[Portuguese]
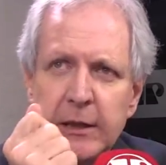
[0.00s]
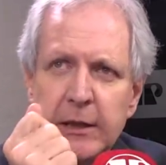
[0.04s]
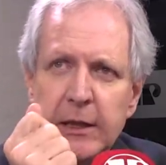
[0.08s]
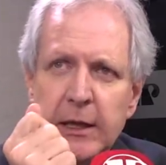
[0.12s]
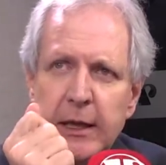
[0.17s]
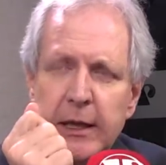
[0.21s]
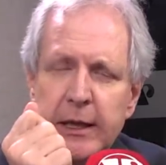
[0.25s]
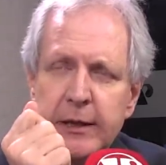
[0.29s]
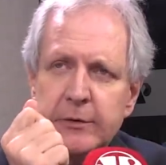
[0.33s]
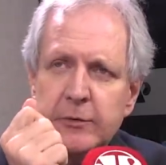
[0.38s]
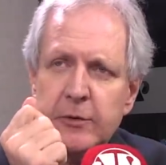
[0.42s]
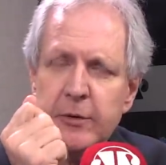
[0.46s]

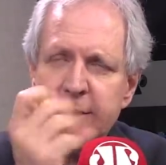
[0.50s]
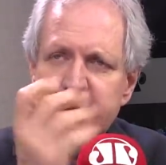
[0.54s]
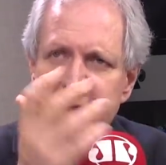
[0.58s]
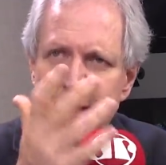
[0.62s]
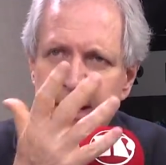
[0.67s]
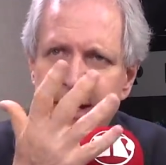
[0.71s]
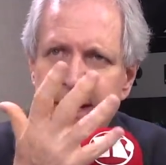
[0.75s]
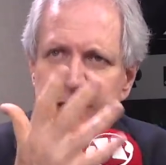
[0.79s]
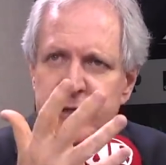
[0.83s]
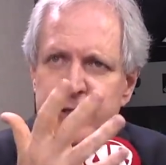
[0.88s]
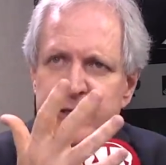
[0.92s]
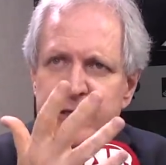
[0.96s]
é,
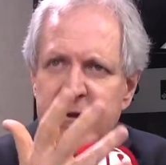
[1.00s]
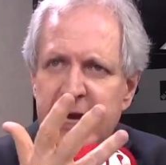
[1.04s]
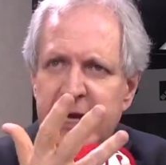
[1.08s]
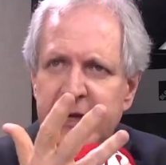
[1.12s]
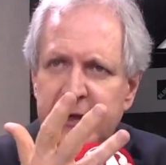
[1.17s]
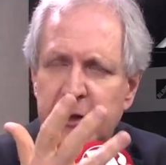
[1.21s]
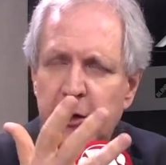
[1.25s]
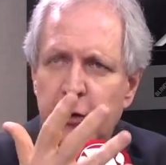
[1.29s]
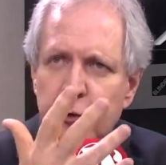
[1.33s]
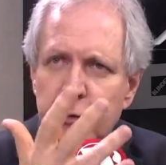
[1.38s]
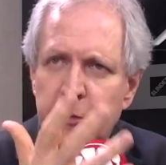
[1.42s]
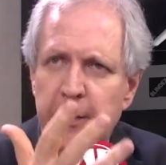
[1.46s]
começaram a achar
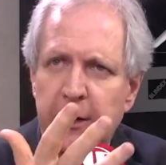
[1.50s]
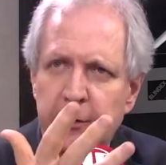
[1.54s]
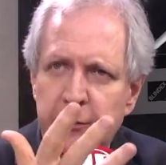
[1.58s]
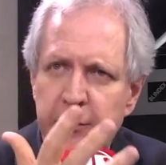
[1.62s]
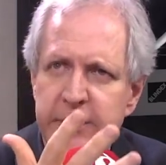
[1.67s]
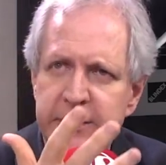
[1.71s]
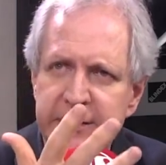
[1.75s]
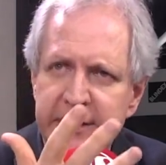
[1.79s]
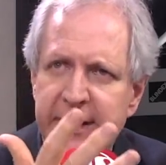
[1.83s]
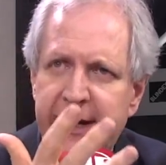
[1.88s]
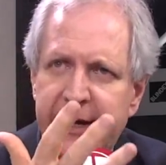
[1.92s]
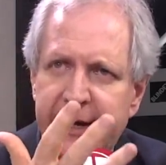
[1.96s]
que alguma
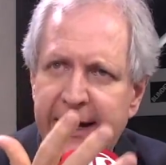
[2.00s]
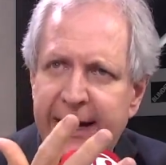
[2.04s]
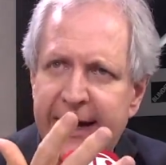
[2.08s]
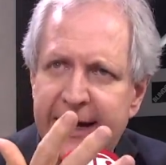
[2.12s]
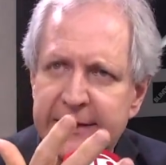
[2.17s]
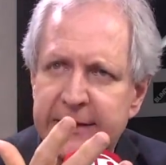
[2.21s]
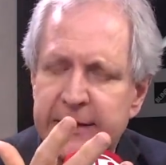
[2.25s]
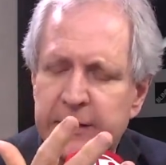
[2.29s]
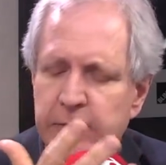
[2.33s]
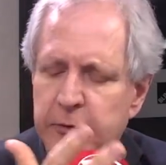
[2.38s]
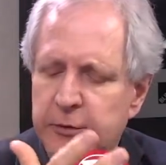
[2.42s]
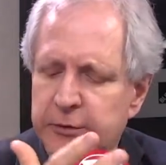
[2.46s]
coisa
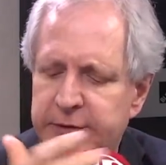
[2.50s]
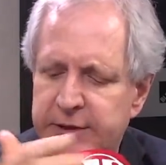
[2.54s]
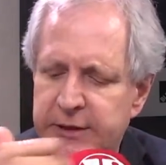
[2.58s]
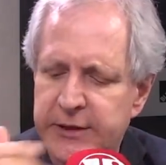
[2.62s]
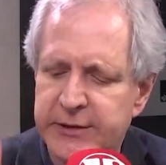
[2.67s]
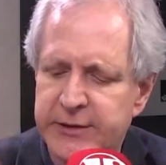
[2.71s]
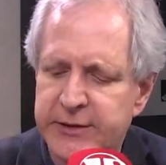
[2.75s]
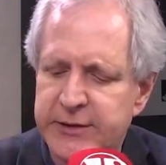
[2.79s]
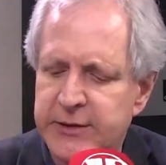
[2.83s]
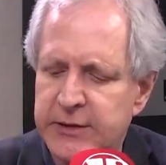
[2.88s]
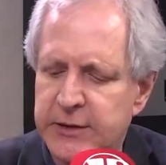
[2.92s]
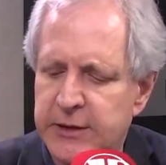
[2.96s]
errada
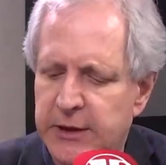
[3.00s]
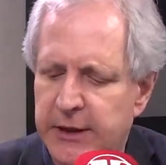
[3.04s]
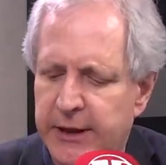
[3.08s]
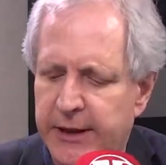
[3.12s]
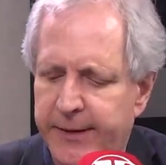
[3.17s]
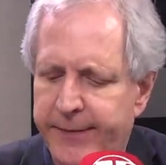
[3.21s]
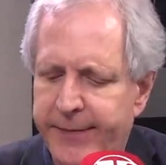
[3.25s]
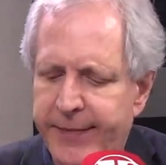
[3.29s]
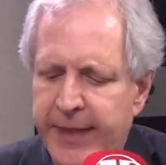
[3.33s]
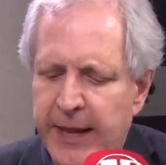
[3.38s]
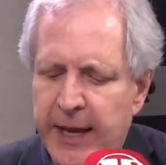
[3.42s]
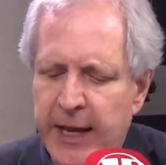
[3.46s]

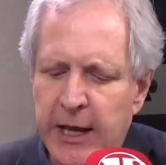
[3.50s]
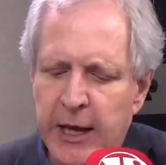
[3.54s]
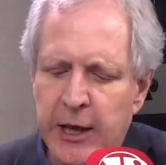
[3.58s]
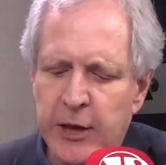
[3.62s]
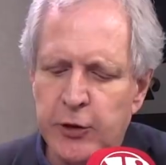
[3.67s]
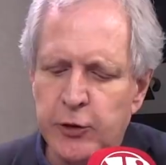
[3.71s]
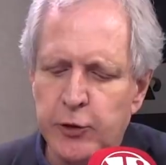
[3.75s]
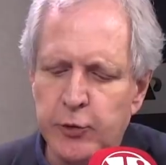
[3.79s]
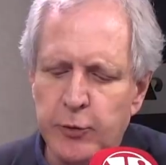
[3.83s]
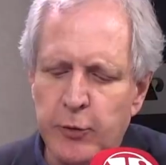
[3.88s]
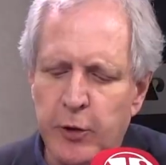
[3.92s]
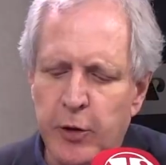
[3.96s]
acontecia
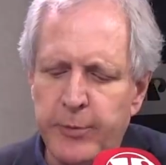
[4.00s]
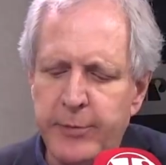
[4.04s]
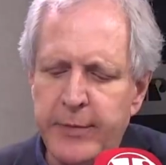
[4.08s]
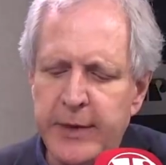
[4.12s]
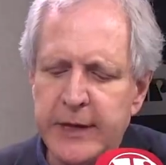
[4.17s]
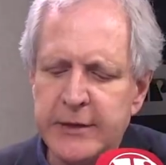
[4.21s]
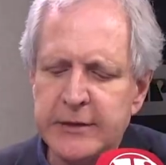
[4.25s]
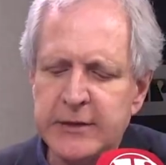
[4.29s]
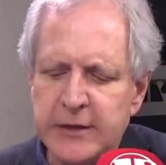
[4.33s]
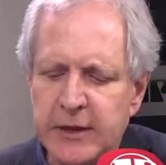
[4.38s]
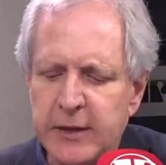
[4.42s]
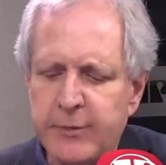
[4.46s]
no
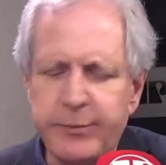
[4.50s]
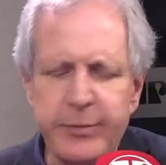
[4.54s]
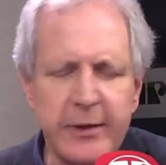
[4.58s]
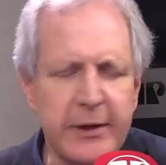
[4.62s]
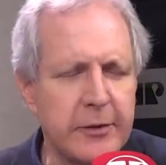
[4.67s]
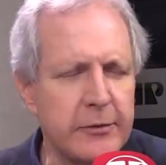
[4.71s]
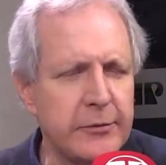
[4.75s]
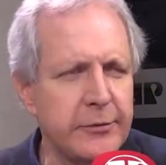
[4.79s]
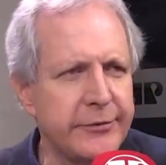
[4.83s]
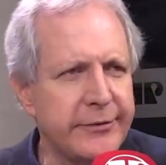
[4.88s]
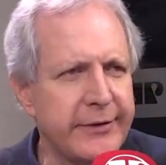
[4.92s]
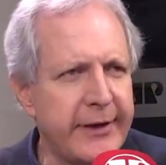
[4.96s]
momento em que
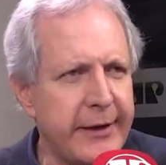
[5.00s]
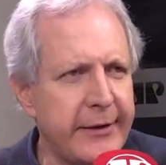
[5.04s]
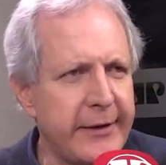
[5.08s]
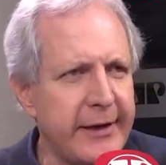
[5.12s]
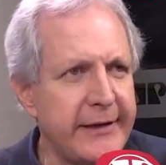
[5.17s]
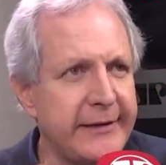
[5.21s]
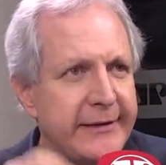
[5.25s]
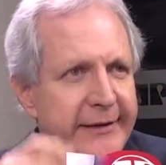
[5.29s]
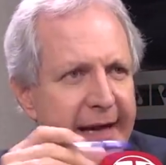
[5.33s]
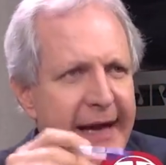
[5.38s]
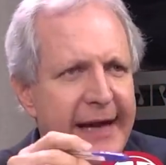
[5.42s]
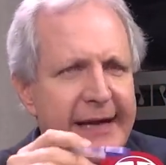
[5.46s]
perguntaram a
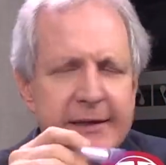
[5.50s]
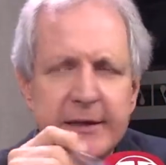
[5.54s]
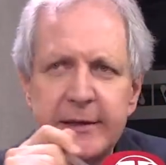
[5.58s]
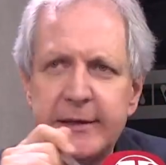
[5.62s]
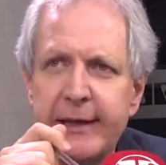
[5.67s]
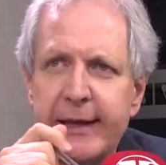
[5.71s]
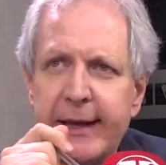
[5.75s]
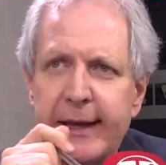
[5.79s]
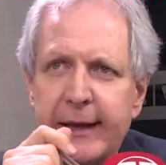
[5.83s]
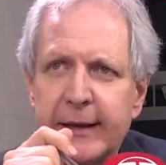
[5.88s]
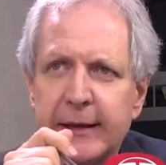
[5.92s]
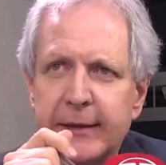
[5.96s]
idade
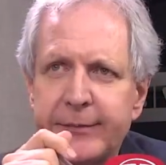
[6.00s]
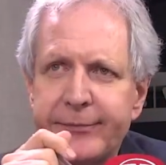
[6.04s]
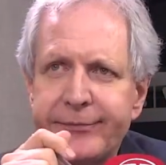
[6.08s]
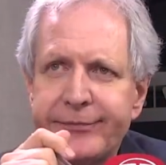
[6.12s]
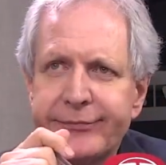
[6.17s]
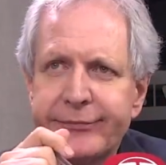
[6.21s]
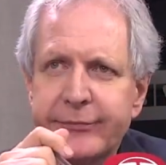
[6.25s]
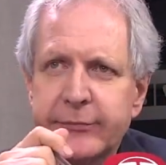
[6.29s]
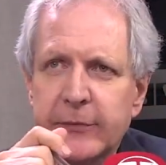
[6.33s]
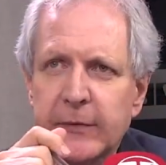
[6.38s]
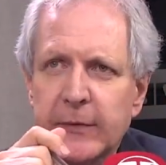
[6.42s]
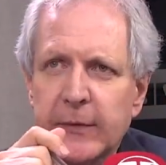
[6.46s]
dela.
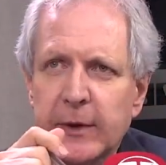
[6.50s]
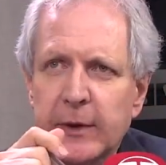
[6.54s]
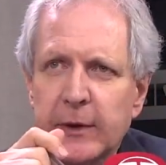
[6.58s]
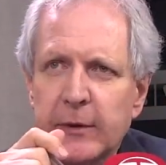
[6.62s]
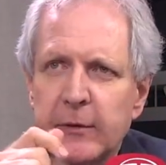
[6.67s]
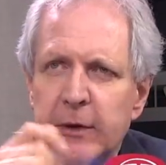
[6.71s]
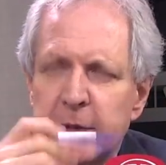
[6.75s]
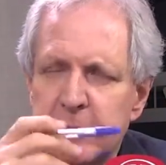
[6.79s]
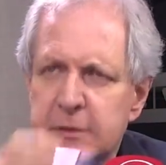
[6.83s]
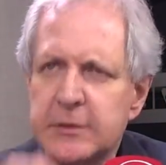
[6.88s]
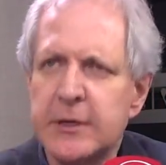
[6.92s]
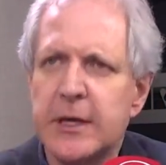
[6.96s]

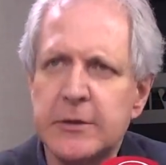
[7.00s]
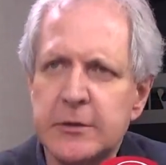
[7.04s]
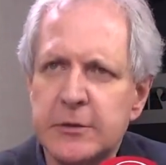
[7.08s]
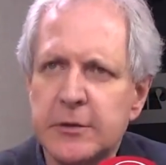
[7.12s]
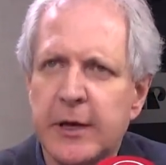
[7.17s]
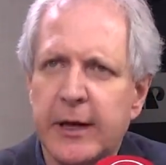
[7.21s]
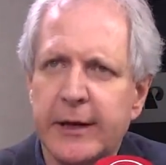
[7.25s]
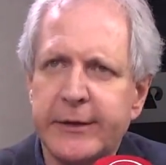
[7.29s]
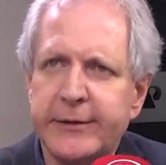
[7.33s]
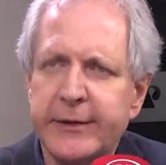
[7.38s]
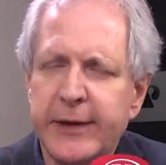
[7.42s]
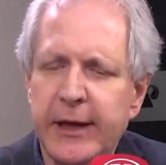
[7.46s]
Quantos anos a
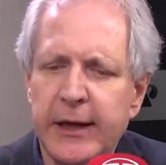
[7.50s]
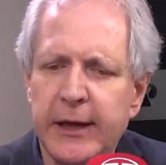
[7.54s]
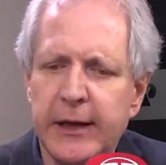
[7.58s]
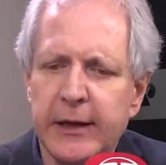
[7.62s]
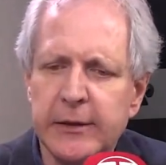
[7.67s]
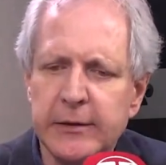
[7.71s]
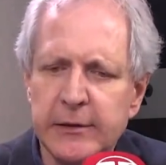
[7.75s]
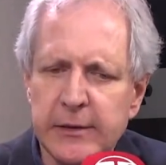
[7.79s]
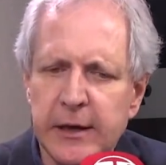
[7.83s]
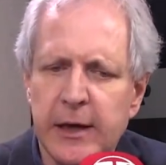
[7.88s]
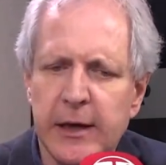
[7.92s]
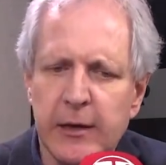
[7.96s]
senhora tem?
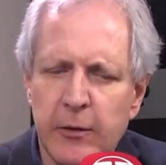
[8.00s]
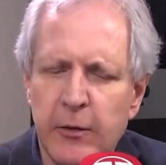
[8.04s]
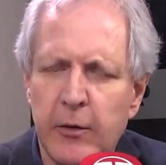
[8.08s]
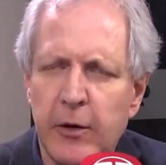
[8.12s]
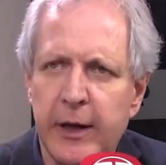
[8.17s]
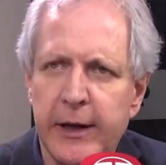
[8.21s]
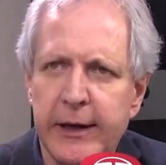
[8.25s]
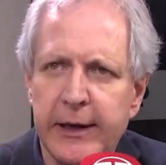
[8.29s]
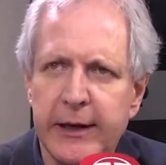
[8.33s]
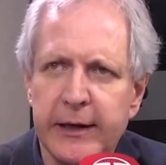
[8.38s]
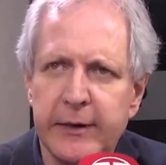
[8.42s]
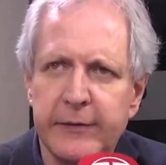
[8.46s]
Né?
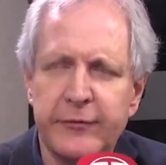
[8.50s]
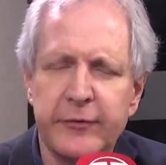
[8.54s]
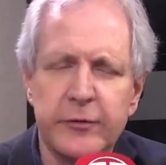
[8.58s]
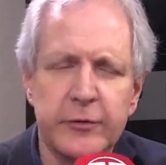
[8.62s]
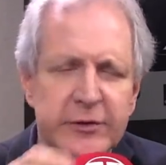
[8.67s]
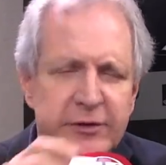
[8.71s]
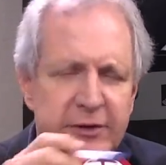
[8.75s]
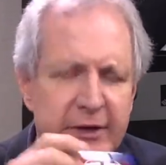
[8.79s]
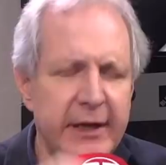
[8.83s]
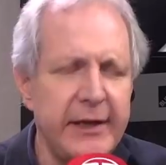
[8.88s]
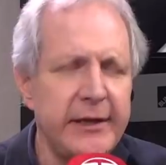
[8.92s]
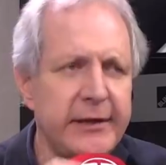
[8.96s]
Agora, ela falou
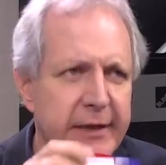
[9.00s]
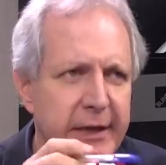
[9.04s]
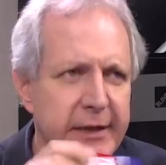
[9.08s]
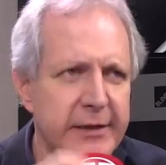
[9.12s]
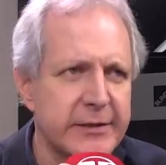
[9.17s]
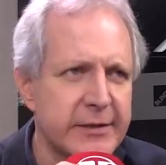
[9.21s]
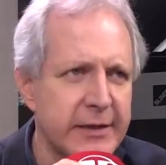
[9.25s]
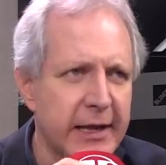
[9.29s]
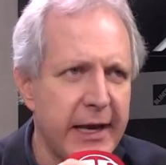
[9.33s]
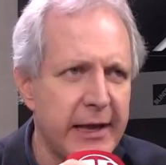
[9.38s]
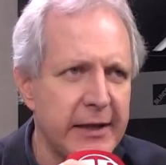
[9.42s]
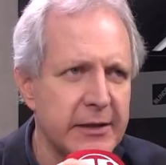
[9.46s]

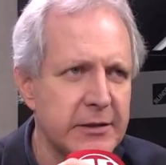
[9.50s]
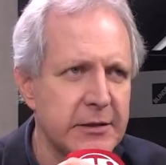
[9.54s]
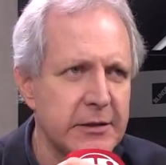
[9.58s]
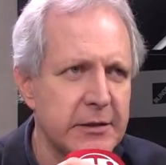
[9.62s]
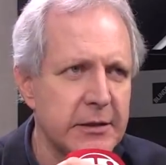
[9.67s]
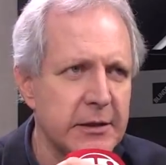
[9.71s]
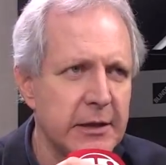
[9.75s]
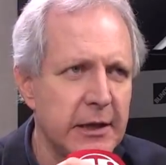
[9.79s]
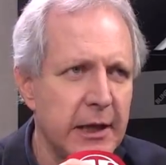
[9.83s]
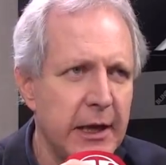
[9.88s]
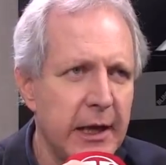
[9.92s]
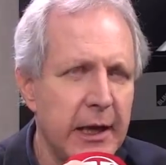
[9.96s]

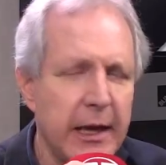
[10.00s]
37.